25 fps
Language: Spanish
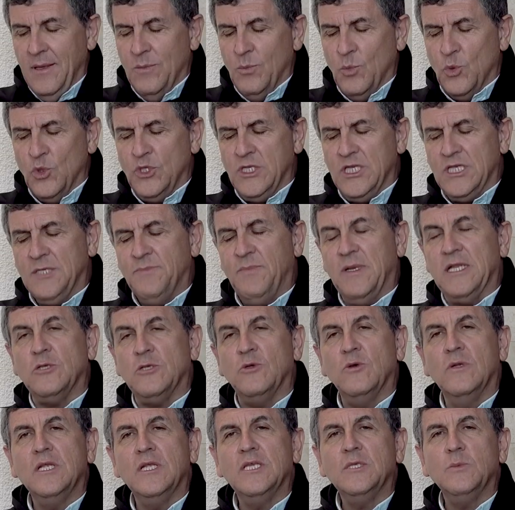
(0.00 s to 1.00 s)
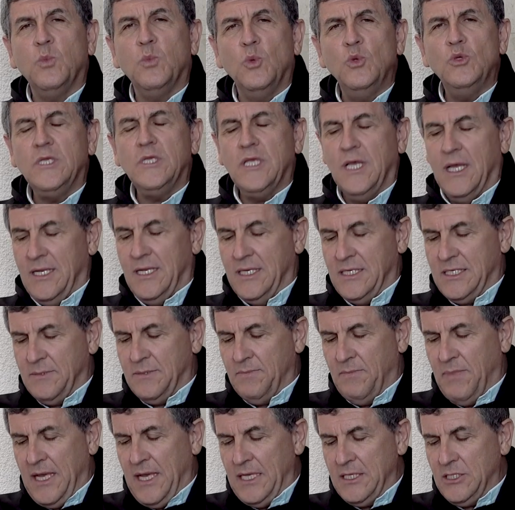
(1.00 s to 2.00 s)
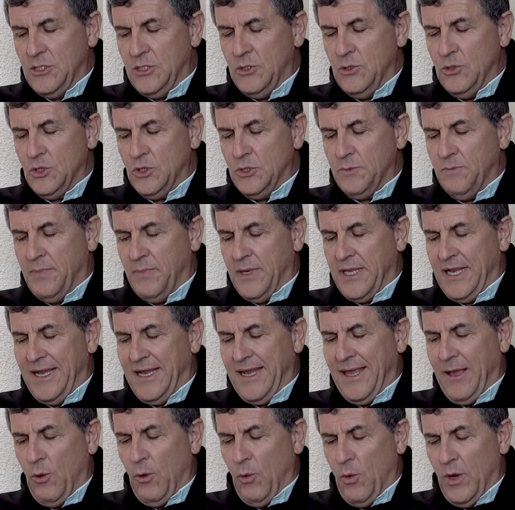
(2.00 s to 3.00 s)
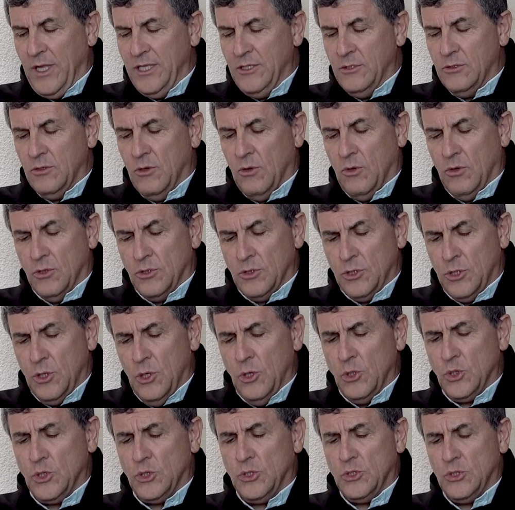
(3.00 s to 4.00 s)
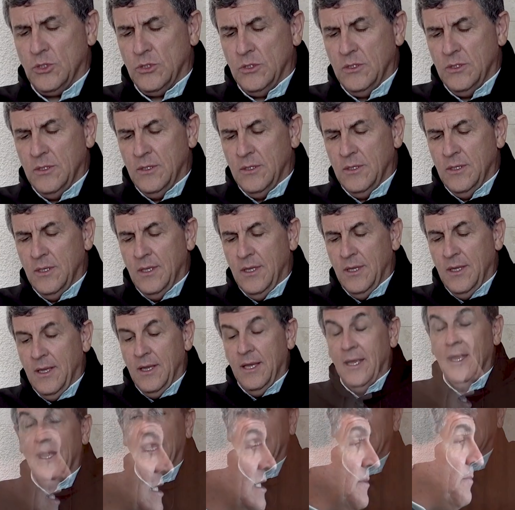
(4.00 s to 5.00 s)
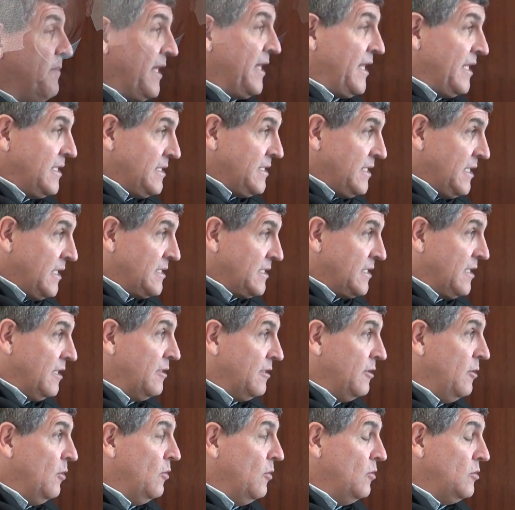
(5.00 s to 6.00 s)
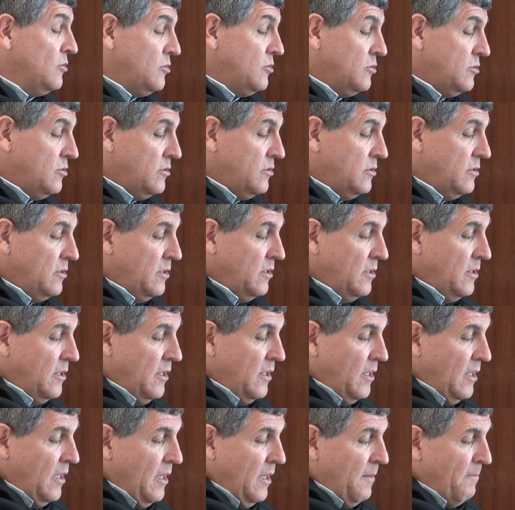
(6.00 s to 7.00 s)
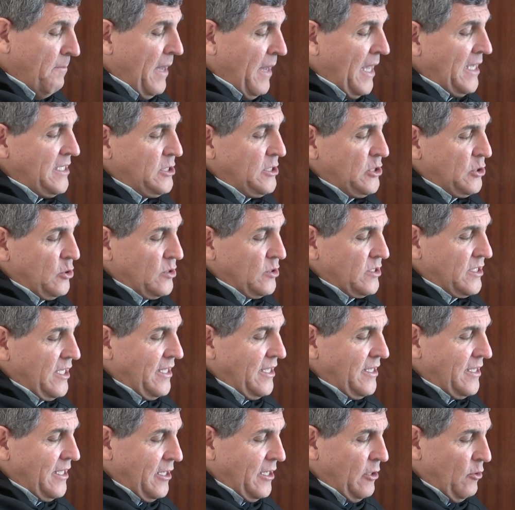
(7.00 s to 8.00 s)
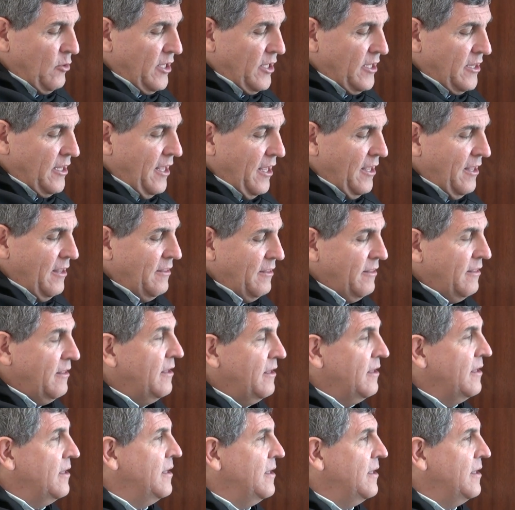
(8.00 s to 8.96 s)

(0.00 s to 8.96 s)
Muchas personas buscan espacios para el encuentro con Dios, experiencias de Dios, maestros de interioridad,